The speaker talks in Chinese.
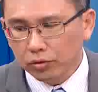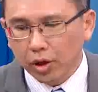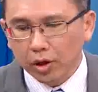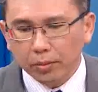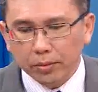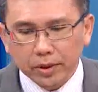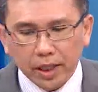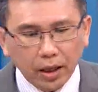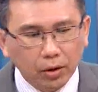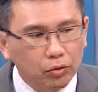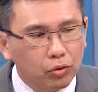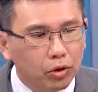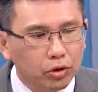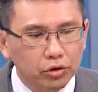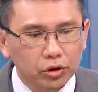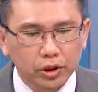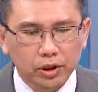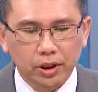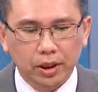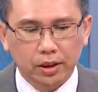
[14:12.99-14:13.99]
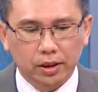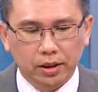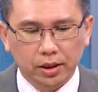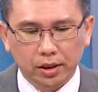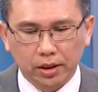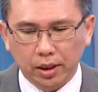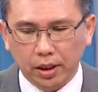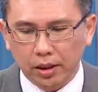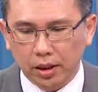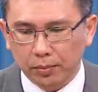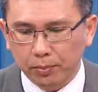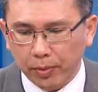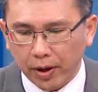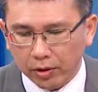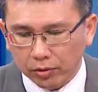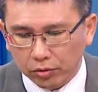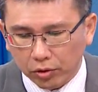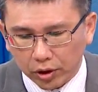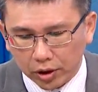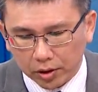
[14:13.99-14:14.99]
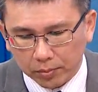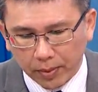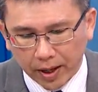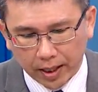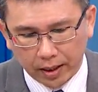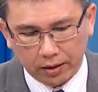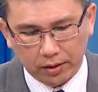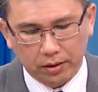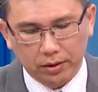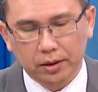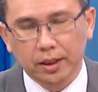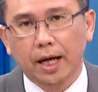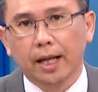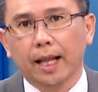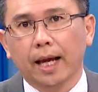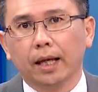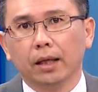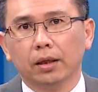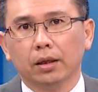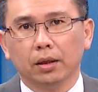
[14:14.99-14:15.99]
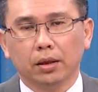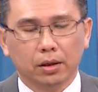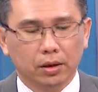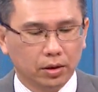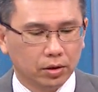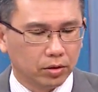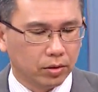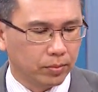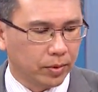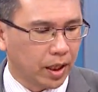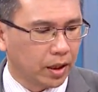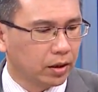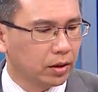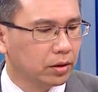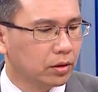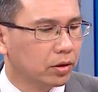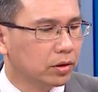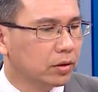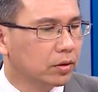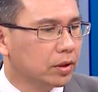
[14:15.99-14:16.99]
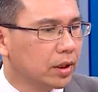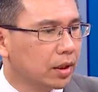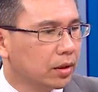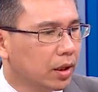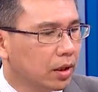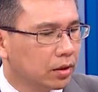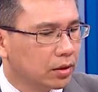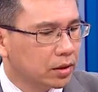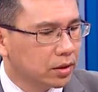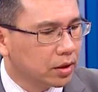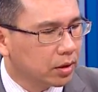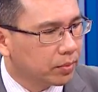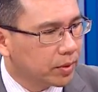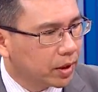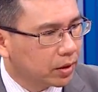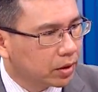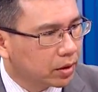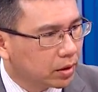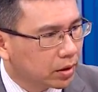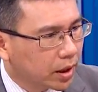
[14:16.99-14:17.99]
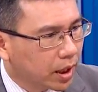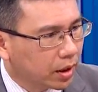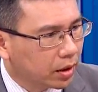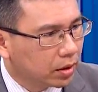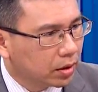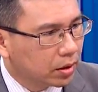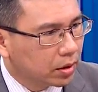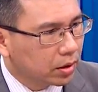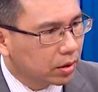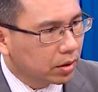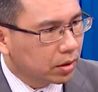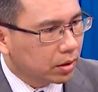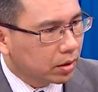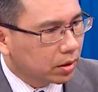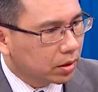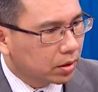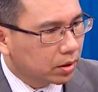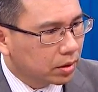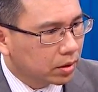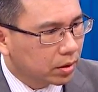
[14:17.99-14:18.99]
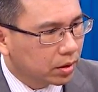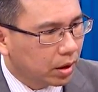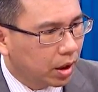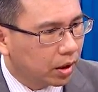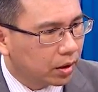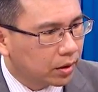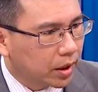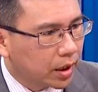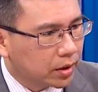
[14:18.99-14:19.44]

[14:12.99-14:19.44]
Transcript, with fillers: 所以我们在过去这一个礼拜多一半下来，我们刚刚课都中讲到这些标的，你看，好，